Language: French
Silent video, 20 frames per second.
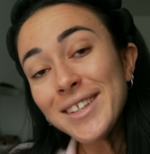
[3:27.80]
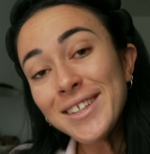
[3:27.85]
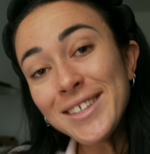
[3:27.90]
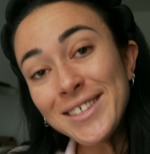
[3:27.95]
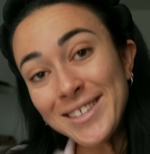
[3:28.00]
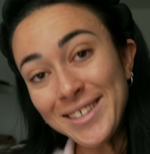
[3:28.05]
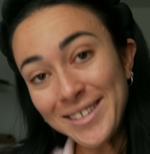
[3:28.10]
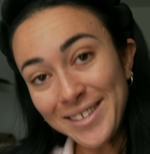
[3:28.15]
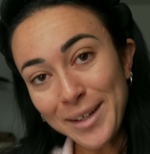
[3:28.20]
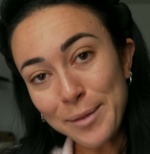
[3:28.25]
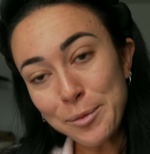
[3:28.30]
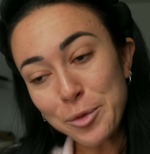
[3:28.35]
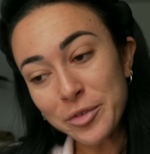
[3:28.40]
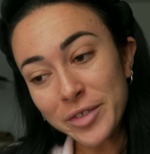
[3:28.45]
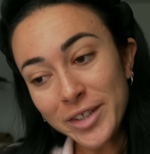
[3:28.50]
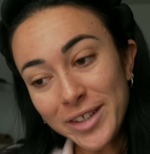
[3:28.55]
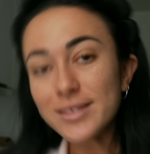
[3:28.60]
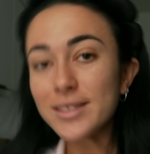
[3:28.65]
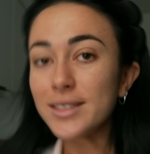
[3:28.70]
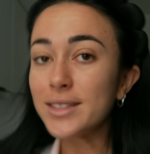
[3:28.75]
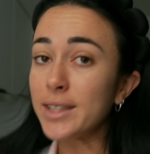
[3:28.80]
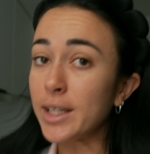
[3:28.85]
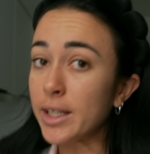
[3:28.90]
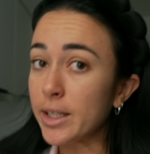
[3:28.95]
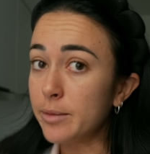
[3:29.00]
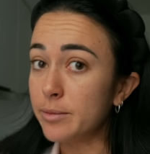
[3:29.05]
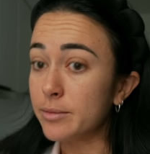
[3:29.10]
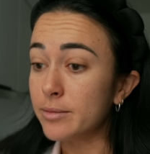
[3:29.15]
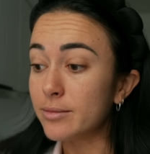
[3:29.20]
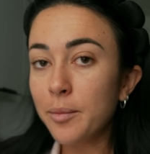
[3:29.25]
c'est très mauvais, ça
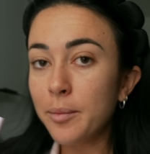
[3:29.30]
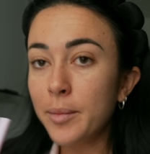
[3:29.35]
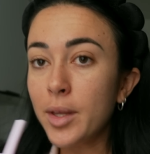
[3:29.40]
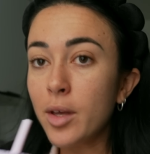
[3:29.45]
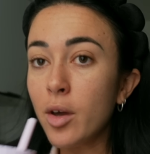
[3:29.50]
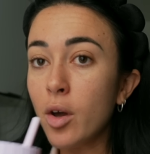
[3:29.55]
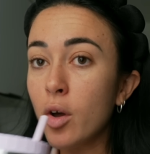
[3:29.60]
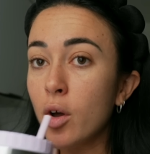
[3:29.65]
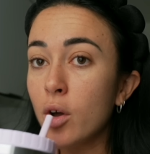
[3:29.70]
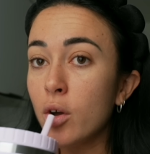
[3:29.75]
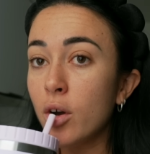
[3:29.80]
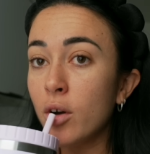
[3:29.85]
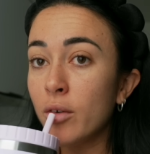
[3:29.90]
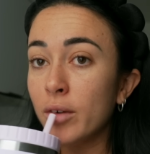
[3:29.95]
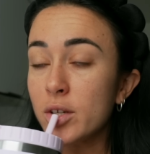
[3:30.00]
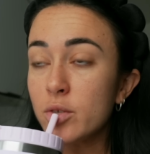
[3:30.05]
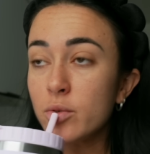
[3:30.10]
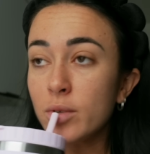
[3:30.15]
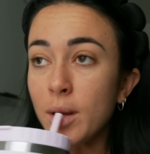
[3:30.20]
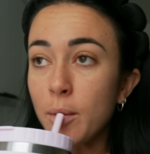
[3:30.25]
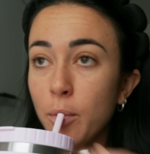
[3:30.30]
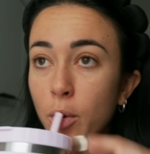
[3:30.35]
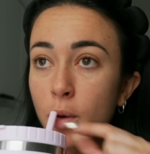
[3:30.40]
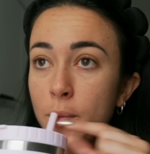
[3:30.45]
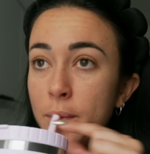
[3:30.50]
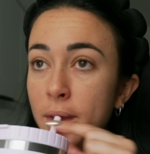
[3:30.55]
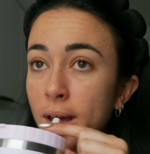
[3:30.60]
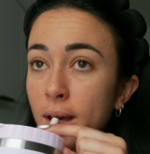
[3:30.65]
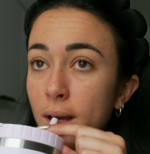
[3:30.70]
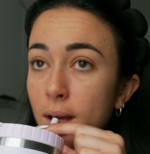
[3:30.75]
rime. Mais euh, en vrai, je suis la
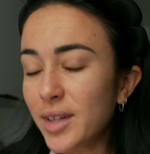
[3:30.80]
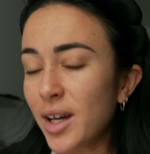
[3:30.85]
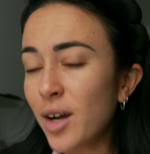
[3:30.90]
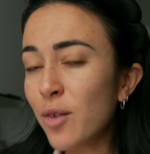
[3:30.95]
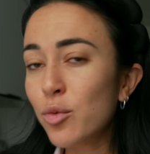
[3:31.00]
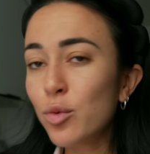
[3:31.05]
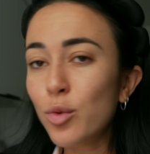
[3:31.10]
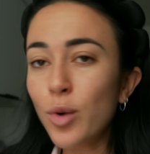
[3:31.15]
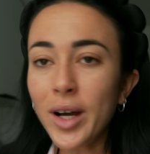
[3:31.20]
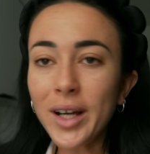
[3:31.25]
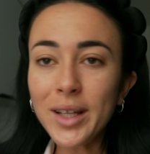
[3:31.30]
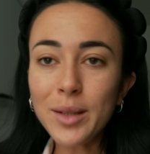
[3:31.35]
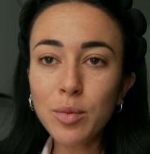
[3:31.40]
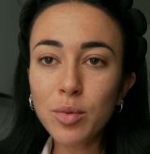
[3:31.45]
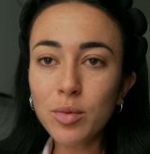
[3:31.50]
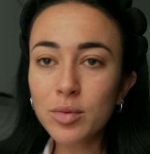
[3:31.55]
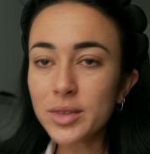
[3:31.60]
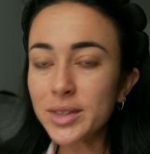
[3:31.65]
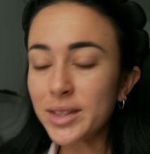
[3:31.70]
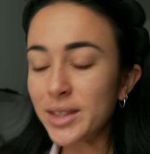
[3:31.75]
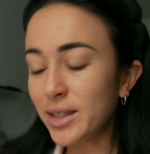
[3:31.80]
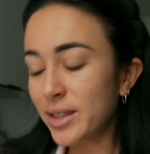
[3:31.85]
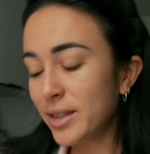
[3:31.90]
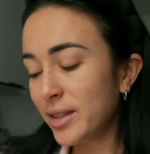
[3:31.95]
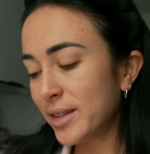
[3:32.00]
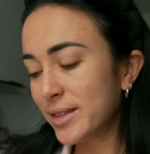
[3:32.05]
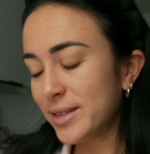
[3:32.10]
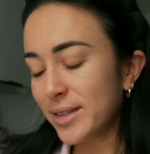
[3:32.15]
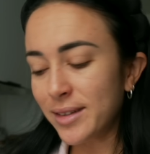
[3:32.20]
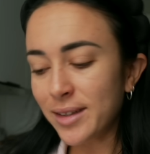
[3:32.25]
première à vouloir être bronzée,
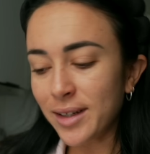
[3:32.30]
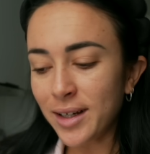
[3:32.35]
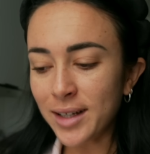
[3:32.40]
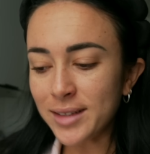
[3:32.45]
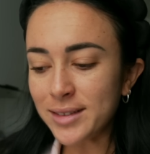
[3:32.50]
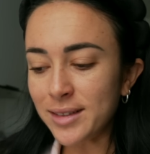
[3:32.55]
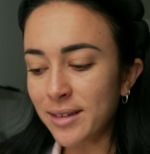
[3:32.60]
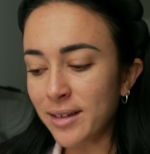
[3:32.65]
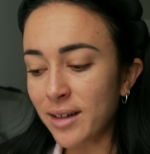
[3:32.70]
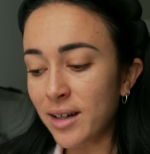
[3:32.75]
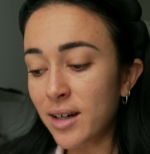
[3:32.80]
etc. etc.